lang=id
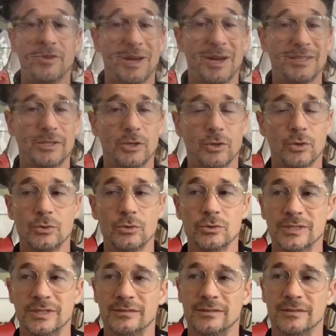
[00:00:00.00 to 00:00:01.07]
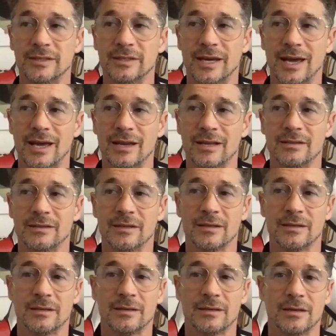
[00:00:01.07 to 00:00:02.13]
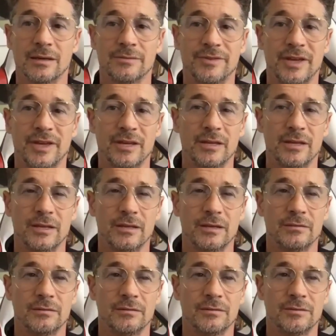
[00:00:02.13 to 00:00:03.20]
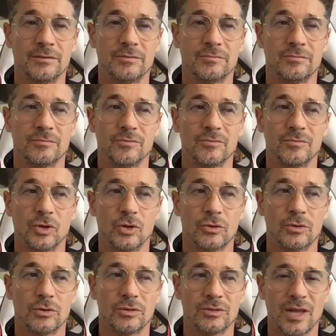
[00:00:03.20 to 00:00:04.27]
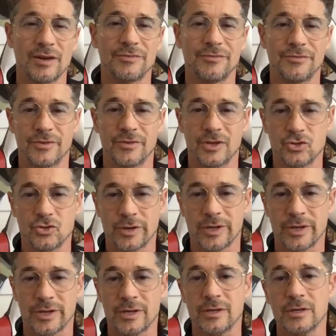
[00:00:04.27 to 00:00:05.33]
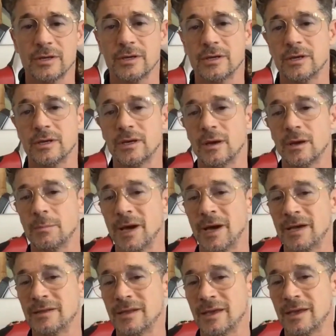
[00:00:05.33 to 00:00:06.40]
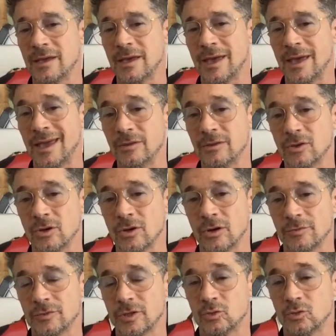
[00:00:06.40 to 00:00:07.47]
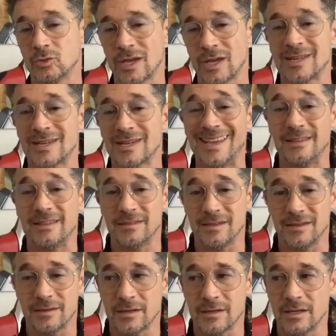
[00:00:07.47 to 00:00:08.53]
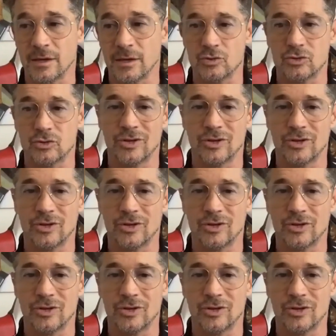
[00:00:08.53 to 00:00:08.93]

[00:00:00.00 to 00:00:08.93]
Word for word: Namun Lucio Cikinilo membantahnya. Itu tidak masuk akal, perubahan tim seperti itu tidak mungkin dilakukan. Saya dapat menjamin itu, katanya.